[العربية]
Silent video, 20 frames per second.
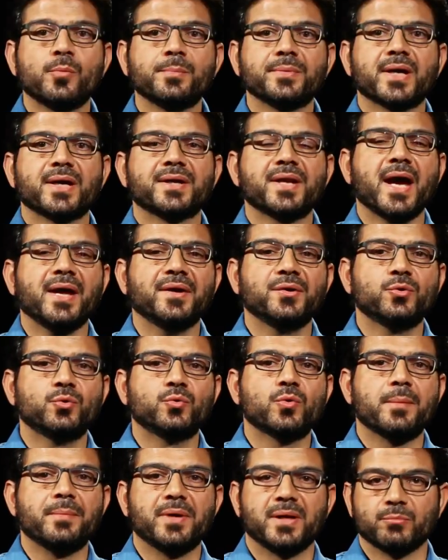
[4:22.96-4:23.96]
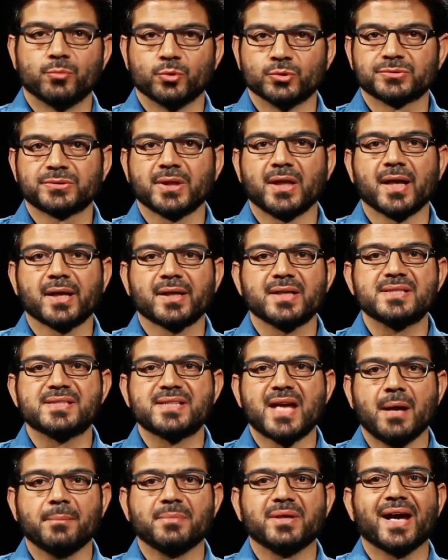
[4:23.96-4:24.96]
قمنا نحن ومن منطلق
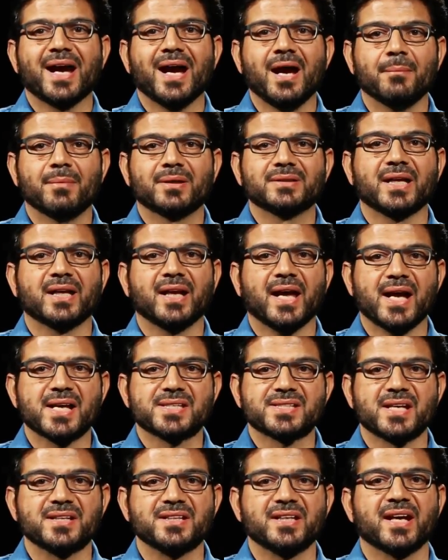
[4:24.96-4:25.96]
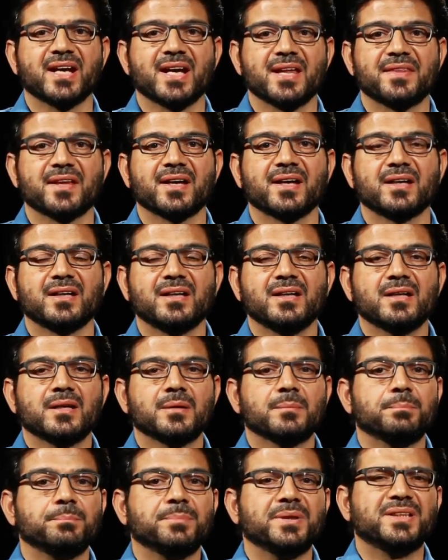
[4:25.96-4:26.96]
زعم أحمد الحسن هذا
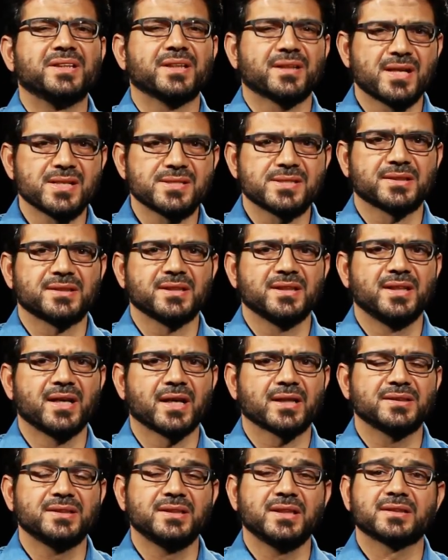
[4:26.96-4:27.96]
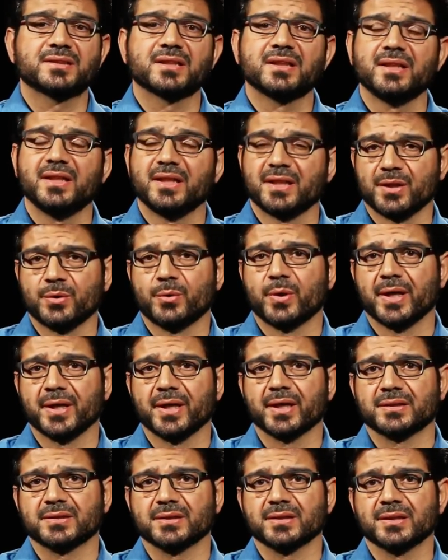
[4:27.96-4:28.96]
بدراسة نقدية
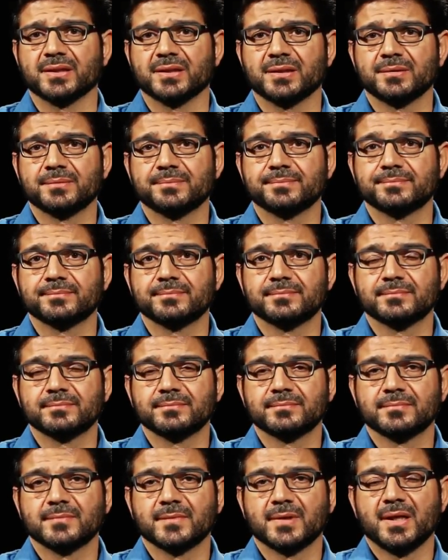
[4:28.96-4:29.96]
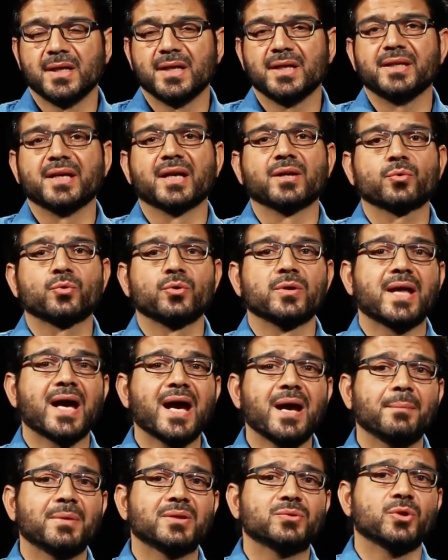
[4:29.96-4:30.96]
لروايته ينقل
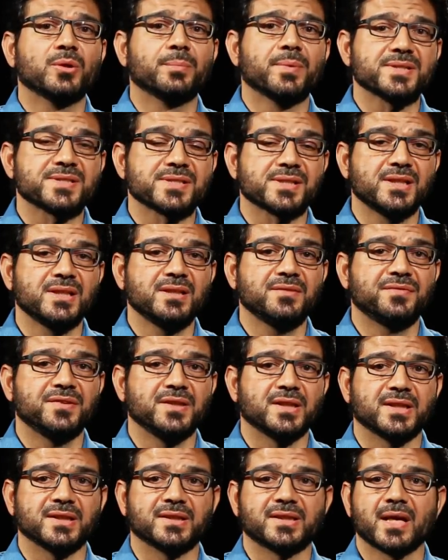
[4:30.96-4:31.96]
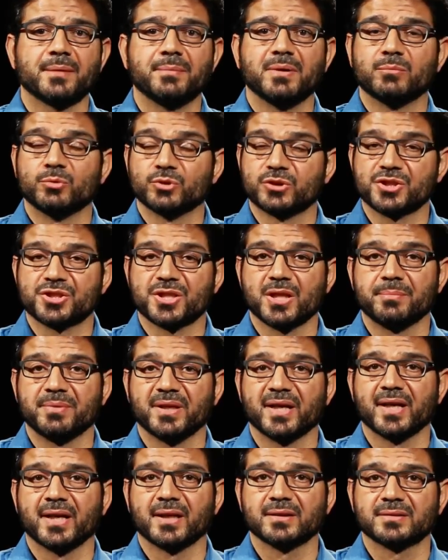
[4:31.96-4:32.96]
أحمد البصري في كتاب
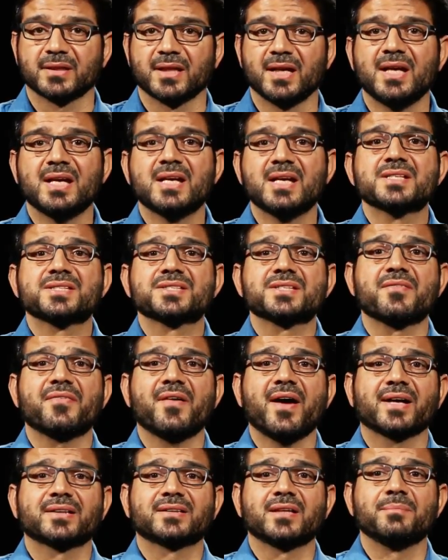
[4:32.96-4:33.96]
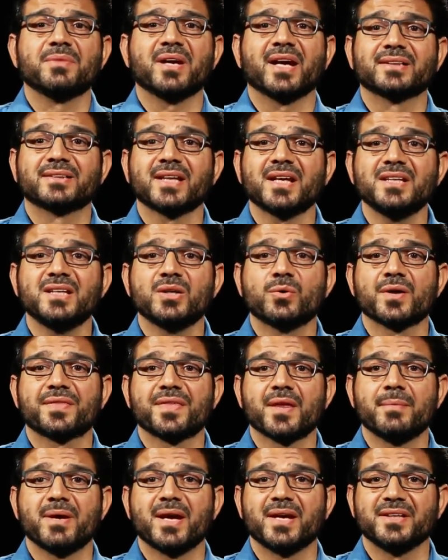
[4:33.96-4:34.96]
المتشابهات صفحة
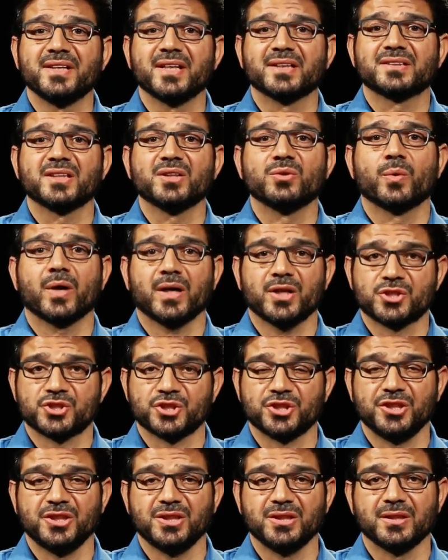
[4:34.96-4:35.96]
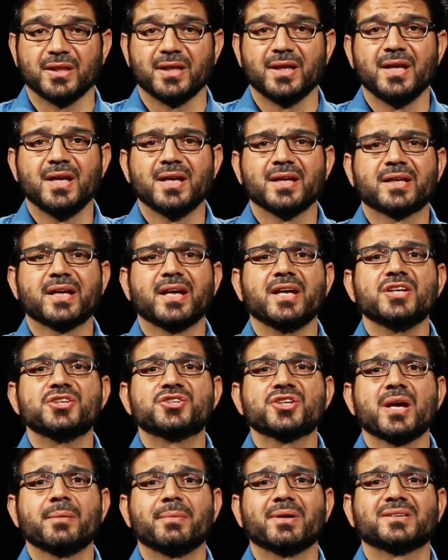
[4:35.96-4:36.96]
228
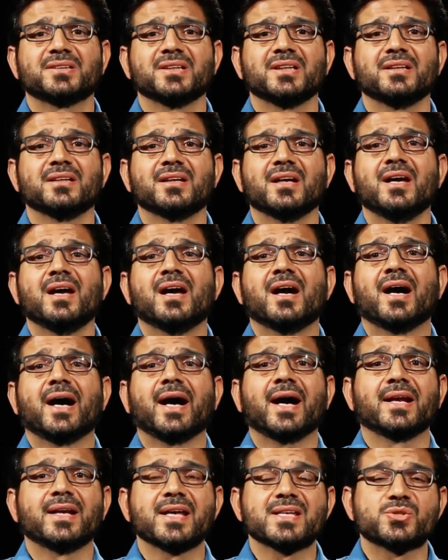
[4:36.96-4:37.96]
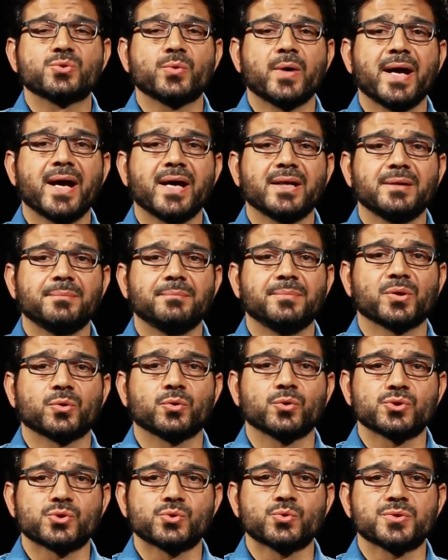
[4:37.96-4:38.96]
كإجابة على سؤال
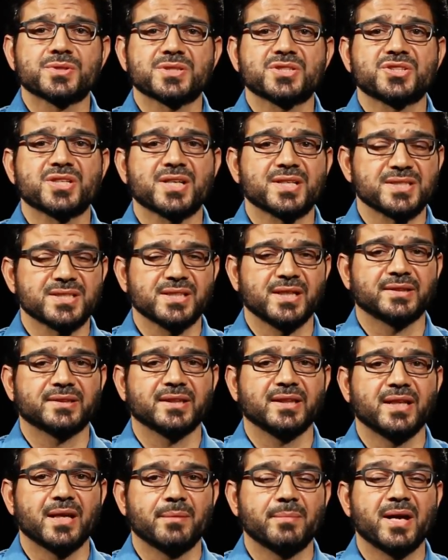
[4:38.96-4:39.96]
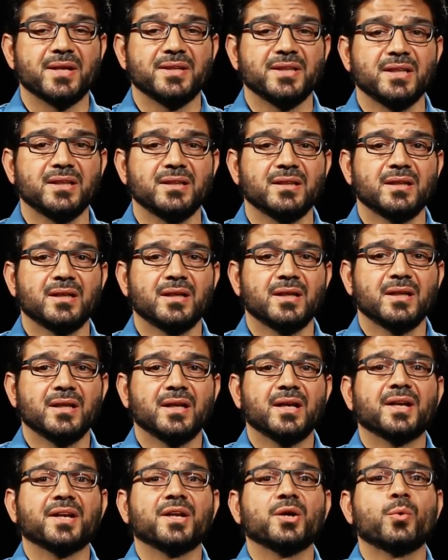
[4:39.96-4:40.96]
بخصوص شخصية اليماني
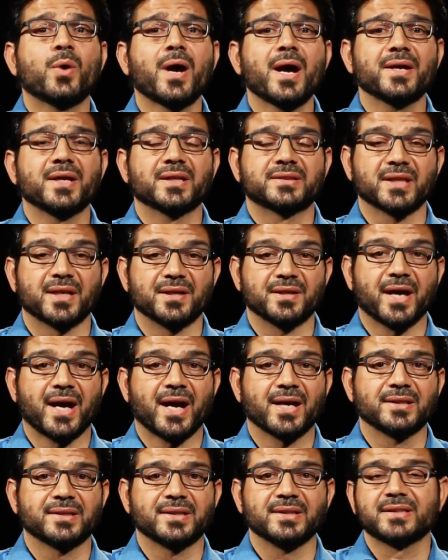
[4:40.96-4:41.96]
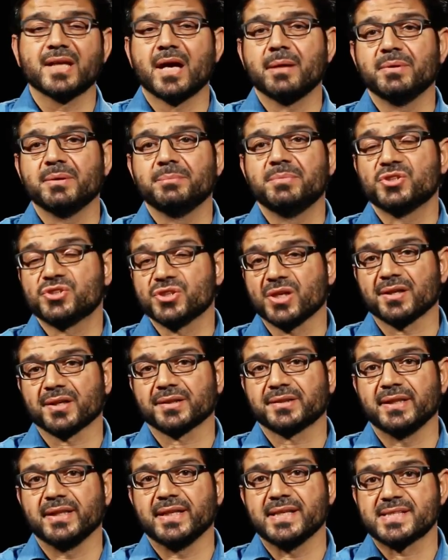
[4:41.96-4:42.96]
روايه عن كتاب
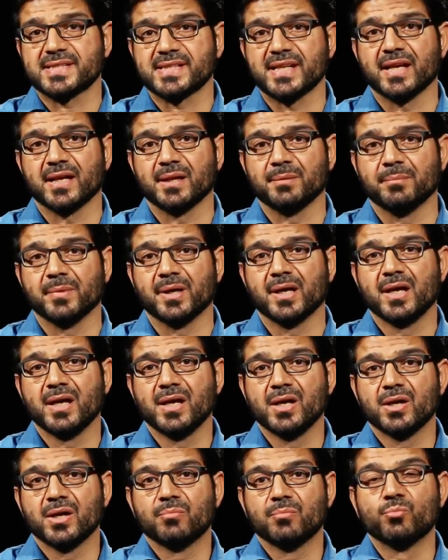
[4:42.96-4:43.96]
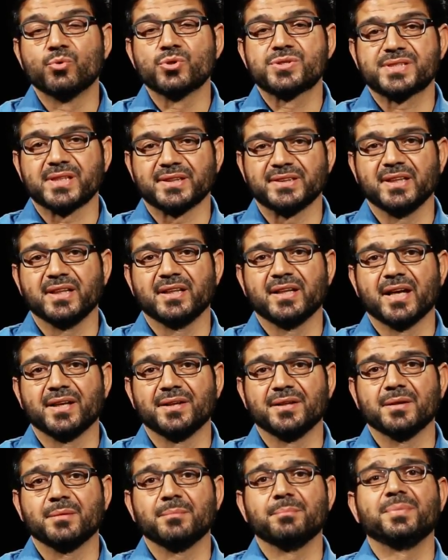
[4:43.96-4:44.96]
بشاره الاسلام
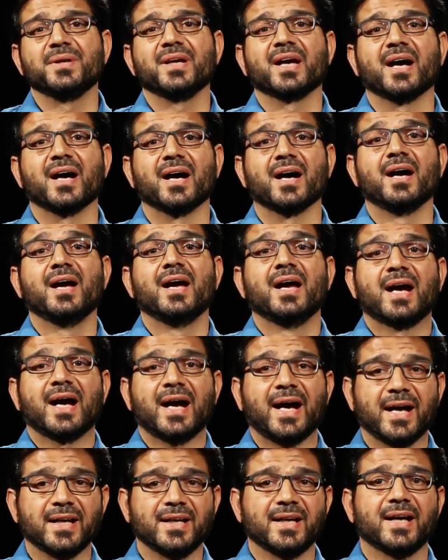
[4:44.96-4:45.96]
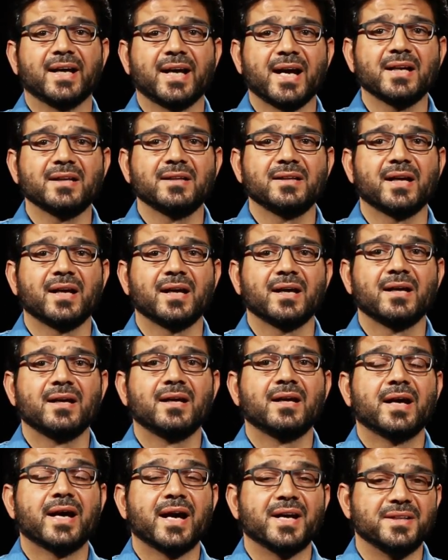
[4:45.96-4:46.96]
مستدلا بها على ان
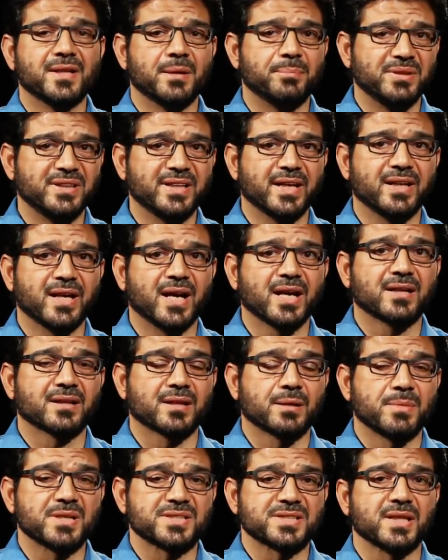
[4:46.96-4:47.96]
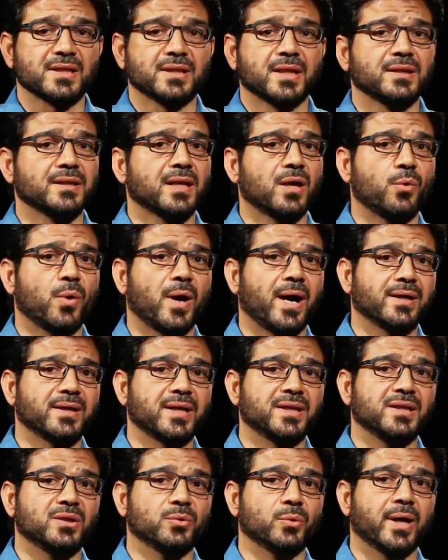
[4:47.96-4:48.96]
النبي الاكرم صلى الله
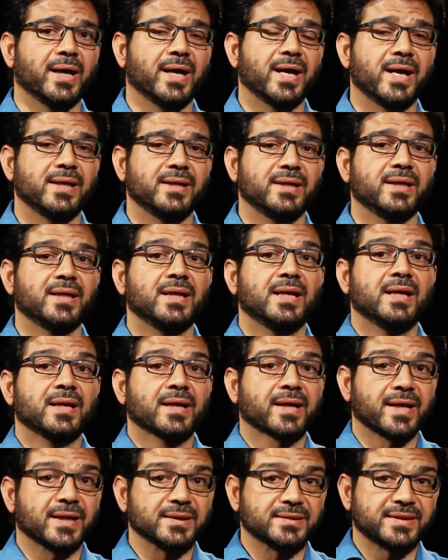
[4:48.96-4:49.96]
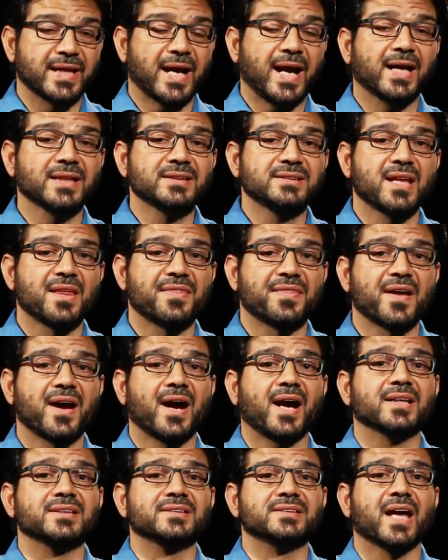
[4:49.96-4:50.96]
عليه واله قد تحدث
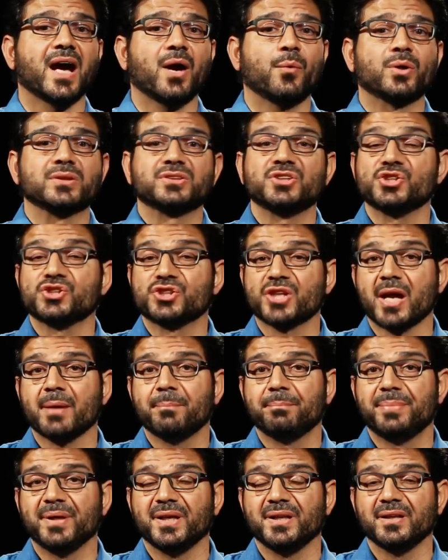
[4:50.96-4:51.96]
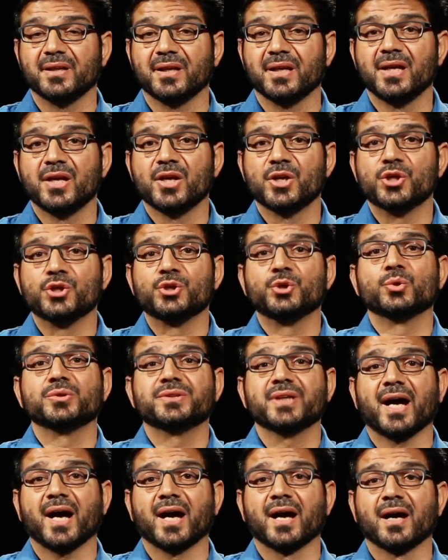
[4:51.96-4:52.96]
عن دعوه شاب
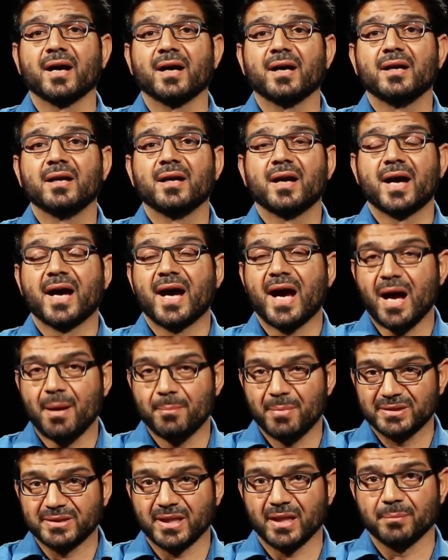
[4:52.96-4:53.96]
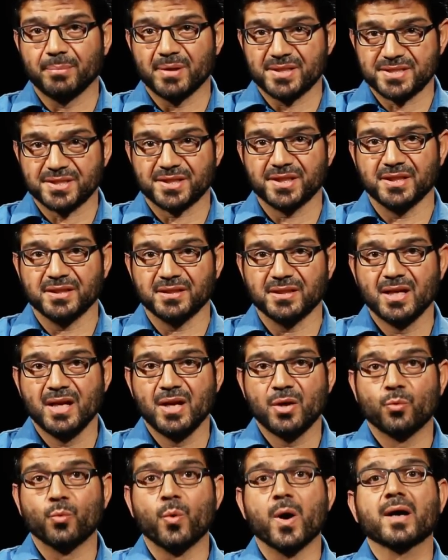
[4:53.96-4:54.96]
يدعى احمد البصري
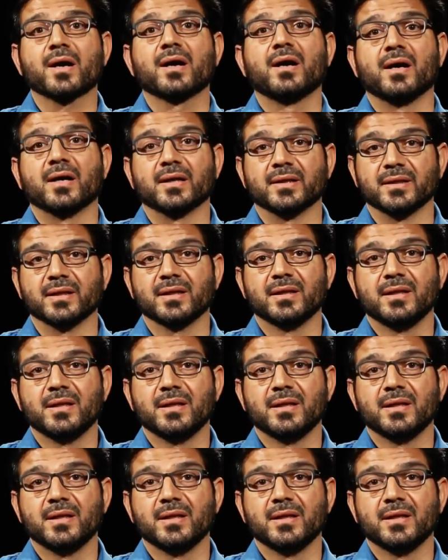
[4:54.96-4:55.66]
وقال